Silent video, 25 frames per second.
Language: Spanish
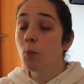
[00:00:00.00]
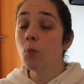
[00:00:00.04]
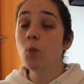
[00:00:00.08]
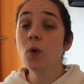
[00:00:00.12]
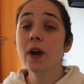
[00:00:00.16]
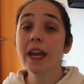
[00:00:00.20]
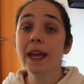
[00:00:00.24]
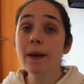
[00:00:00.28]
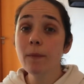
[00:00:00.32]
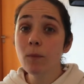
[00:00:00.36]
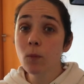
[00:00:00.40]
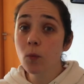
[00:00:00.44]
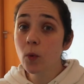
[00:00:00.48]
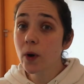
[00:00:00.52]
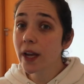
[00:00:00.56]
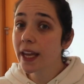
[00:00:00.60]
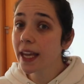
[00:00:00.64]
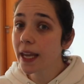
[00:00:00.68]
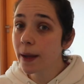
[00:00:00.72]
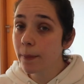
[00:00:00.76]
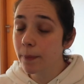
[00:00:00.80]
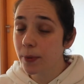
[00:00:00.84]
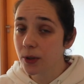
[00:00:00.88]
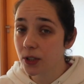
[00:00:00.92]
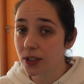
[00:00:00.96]
Muy, muy
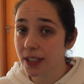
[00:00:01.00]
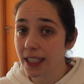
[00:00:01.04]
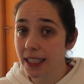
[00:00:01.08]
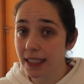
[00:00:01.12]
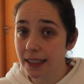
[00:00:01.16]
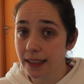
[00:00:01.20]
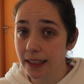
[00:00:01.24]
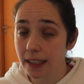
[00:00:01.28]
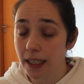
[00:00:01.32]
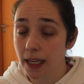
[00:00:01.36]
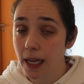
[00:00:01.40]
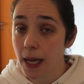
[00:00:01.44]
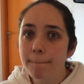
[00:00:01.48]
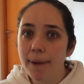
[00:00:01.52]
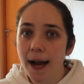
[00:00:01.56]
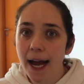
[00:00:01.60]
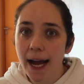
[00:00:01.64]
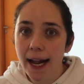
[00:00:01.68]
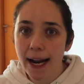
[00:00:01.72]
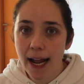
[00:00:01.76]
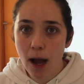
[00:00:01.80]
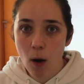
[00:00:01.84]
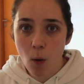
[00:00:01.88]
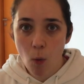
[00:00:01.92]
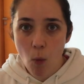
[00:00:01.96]
importante,
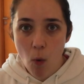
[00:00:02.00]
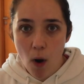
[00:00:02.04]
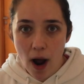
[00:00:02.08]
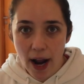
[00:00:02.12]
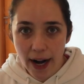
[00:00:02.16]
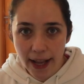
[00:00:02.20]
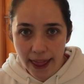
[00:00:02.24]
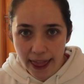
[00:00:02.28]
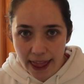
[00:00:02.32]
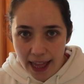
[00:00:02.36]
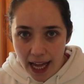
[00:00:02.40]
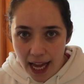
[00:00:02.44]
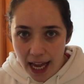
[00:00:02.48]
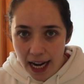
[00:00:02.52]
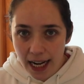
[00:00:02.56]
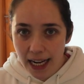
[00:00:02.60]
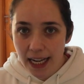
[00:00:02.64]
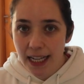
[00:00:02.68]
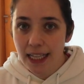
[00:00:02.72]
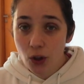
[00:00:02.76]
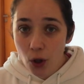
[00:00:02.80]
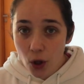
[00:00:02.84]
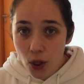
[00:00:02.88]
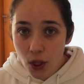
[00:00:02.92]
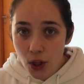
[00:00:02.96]
para guardar
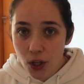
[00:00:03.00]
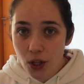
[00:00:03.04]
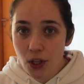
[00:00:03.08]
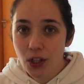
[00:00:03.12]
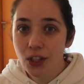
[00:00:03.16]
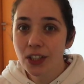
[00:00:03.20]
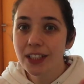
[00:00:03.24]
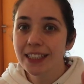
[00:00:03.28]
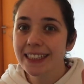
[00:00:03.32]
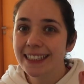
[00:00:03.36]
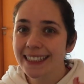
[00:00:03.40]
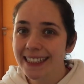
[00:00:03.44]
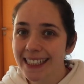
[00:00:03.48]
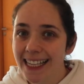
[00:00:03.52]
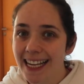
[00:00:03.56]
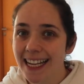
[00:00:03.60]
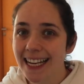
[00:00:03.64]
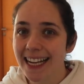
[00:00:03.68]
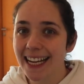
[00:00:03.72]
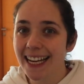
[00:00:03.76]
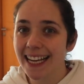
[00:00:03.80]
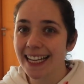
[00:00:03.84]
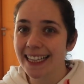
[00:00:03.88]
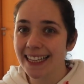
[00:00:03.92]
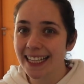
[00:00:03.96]
todo
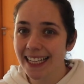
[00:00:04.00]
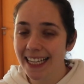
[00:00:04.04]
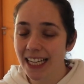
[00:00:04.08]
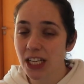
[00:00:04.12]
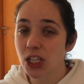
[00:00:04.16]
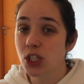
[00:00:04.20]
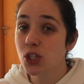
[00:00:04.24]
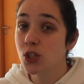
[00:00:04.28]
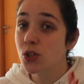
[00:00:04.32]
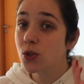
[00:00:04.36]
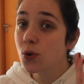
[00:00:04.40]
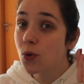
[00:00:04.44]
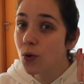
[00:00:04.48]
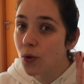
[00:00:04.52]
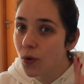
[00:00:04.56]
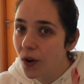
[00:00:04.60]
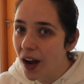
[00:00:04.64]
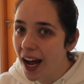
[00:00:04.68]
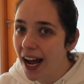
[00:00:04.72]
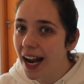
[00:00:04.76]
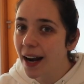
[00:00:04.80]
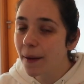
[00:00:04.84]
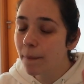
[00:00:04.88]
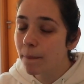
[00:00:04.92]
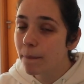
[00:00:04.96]
tiene que tener su
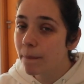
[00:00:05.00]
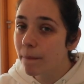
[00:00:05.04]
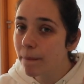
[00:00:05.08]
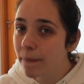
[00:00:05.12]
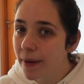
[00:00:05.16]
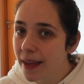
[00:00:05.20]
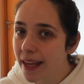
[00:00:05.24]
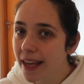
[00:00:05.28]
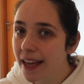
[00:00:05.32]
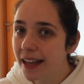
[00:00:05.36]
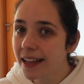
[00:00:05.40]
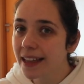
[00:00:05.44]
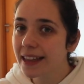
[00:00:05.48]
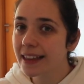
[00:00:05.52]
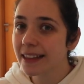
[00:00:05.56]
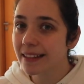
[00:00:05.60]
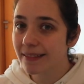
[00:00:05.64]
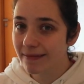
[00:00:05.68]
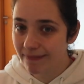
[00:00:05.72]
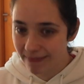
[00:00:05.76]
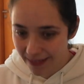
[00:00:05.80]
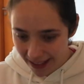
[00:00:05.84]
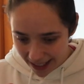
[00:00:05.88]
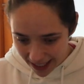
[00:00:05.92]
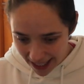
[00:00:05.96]
lugar bien
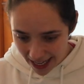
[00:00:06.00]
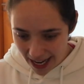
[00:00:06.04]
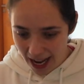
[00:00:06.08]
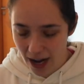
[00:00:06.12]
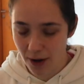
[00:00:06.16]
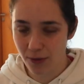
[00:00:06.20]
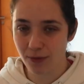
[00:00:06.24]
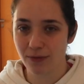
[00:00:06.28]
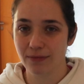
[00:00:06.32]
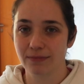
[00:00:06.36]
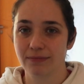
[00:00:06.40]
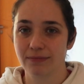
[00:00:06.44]
claro.